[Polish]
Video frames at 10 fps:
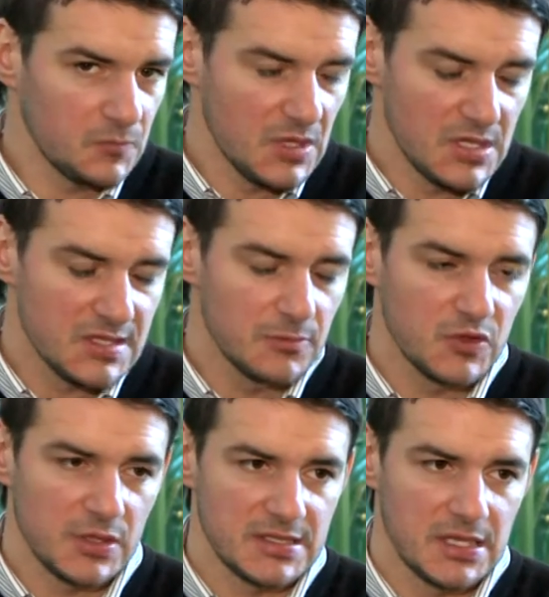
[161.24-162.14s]
jest tym
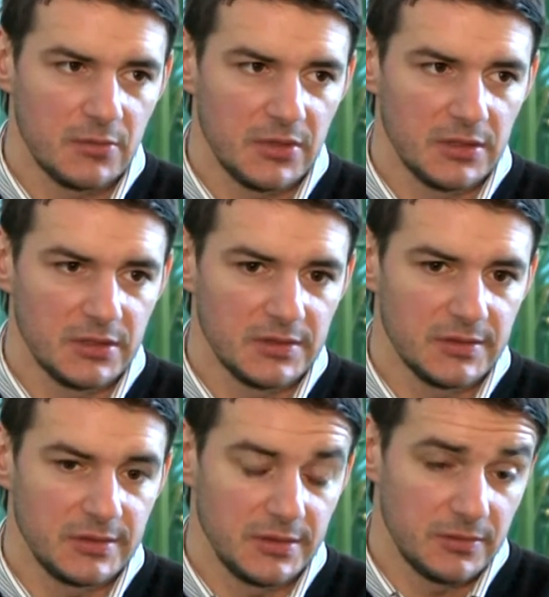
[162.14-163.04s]
coraz
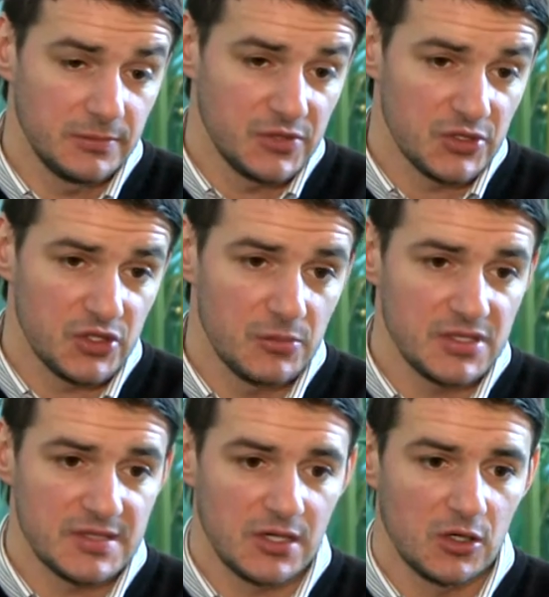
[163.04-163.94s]
lepiej. Cieszymy
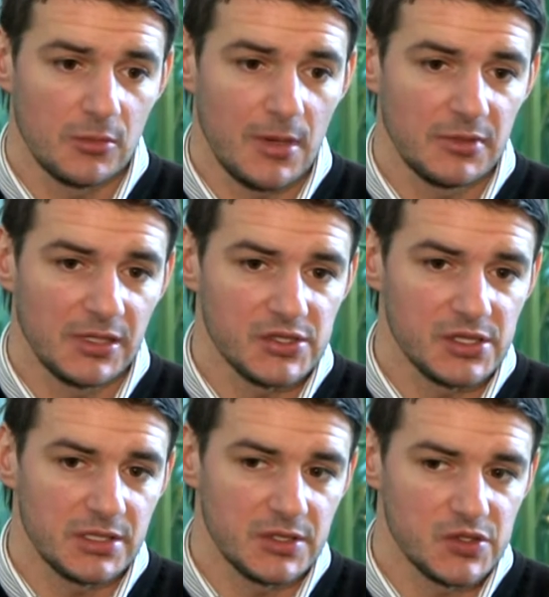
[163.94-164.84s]
się z tego, mamy
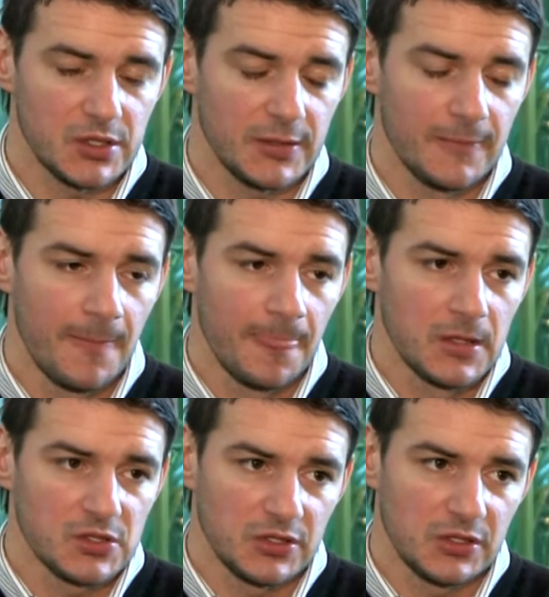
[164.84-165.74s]
nadzieję, że,
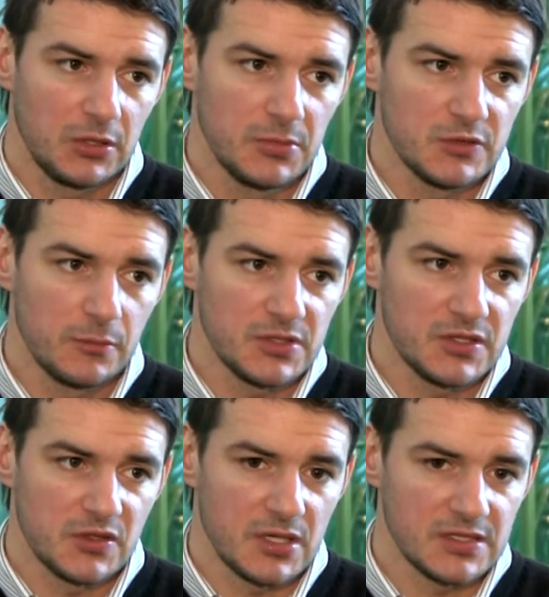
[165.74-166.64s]
że tych kibiców będzie
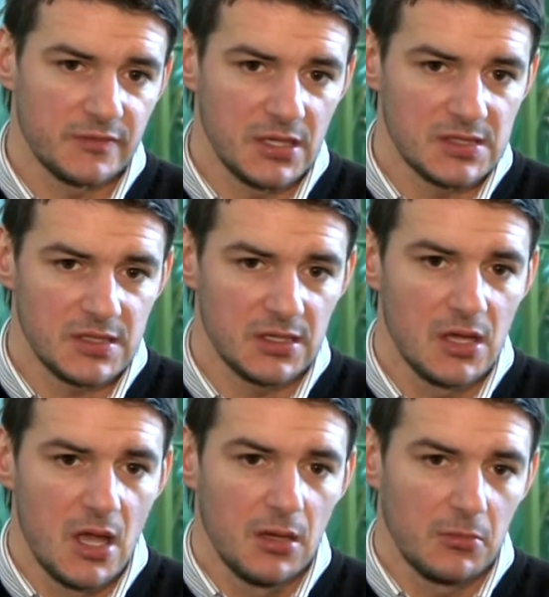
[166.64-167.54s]
coraz więcej,
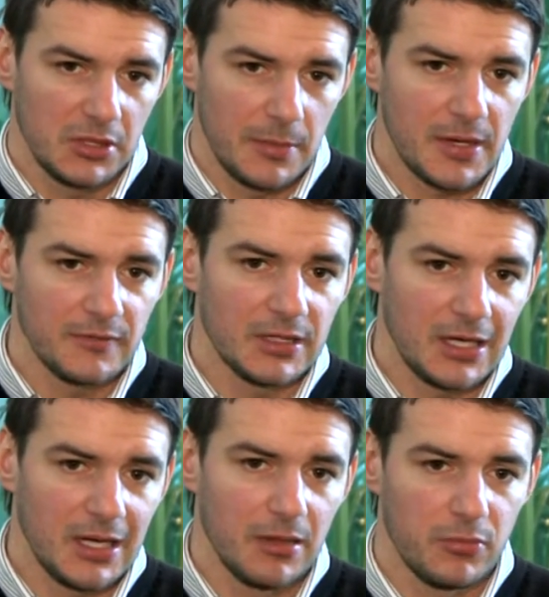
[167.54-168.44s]
bo naprawdę
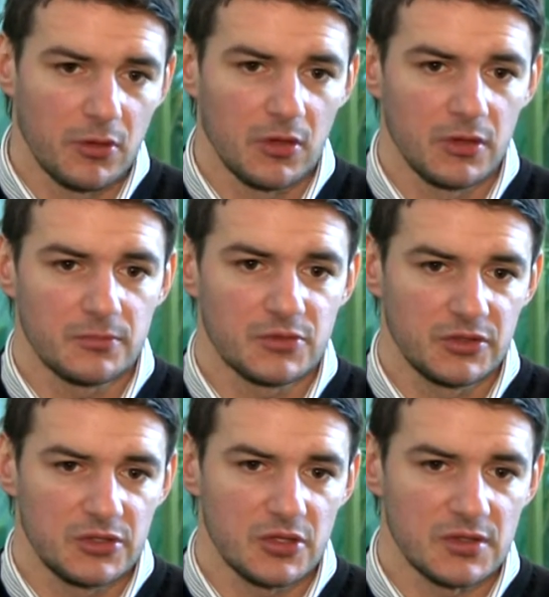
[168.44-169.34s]
hala pogoń przy,
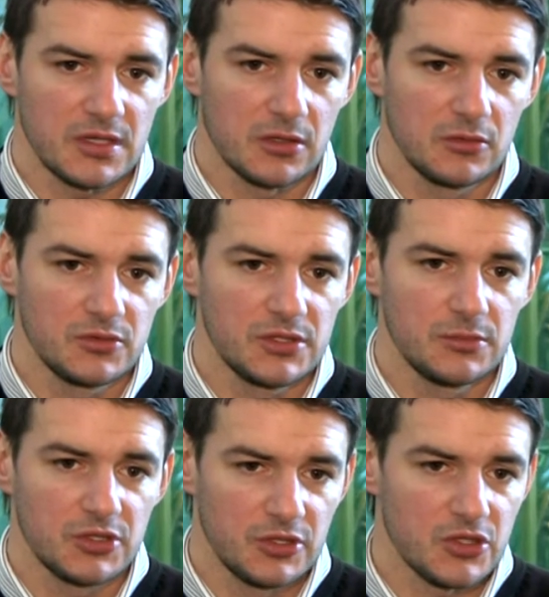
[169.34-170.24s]
tysiącach ludzi,
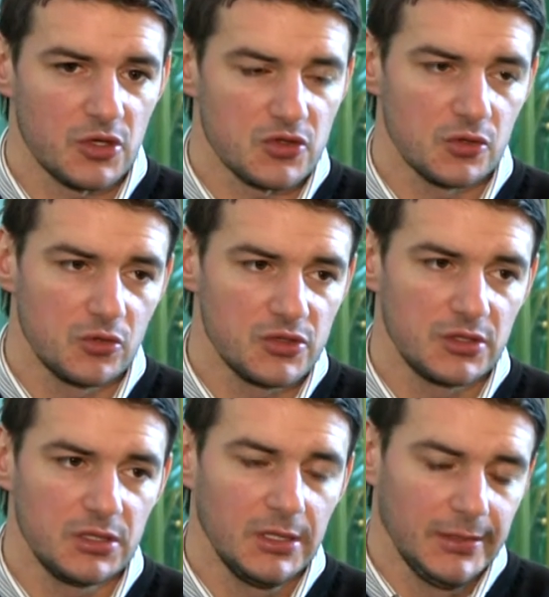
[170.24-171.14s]
przy tysiącu
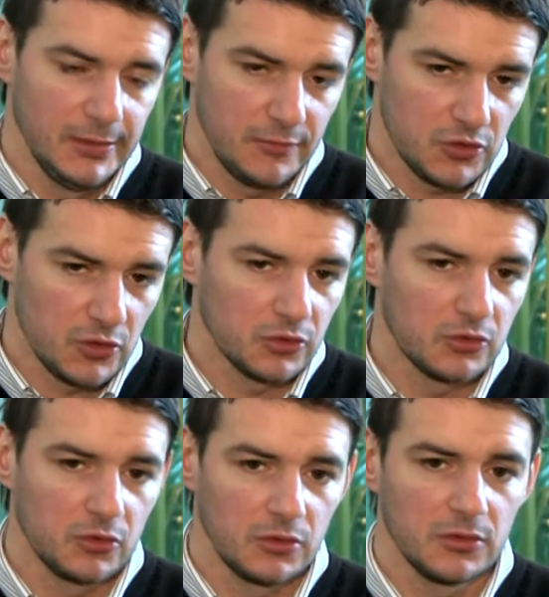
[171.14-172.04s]
ludzi w
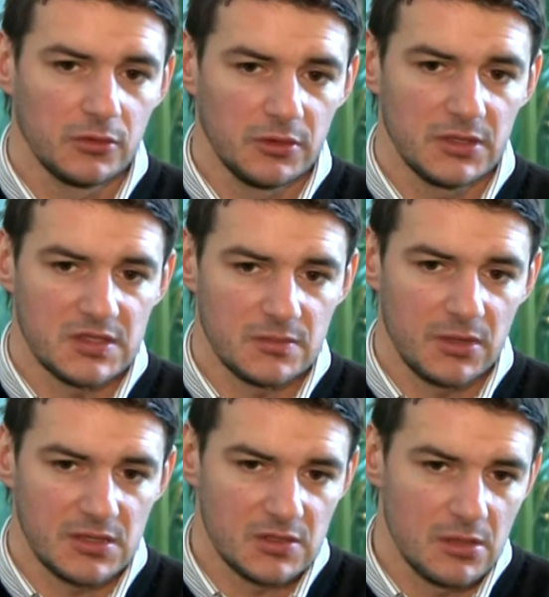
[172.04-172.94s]
środku jest
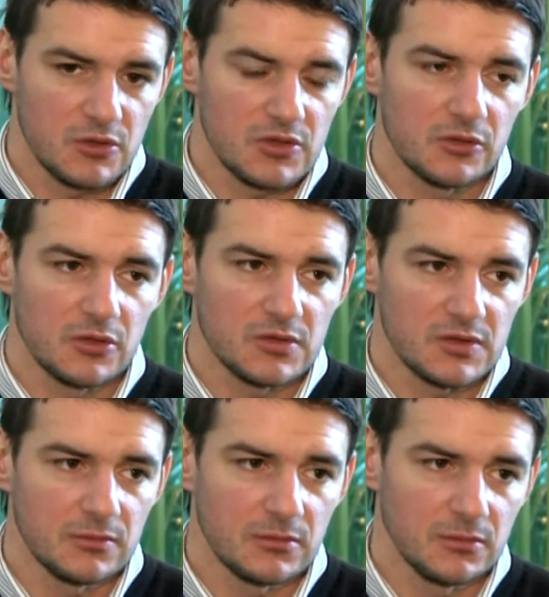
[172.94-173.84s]
bardzo
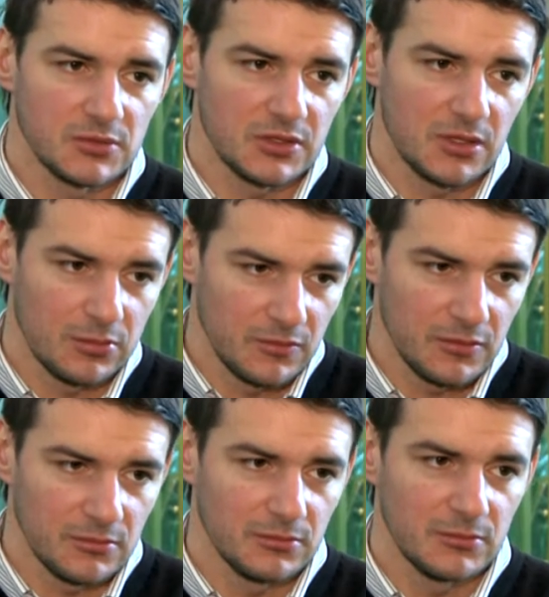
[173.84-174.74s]
emocjonującym, że tak
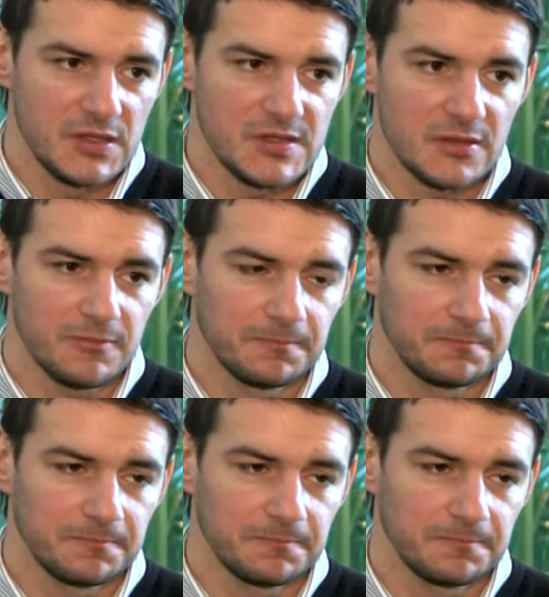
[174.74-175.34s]
powiem, miejscem.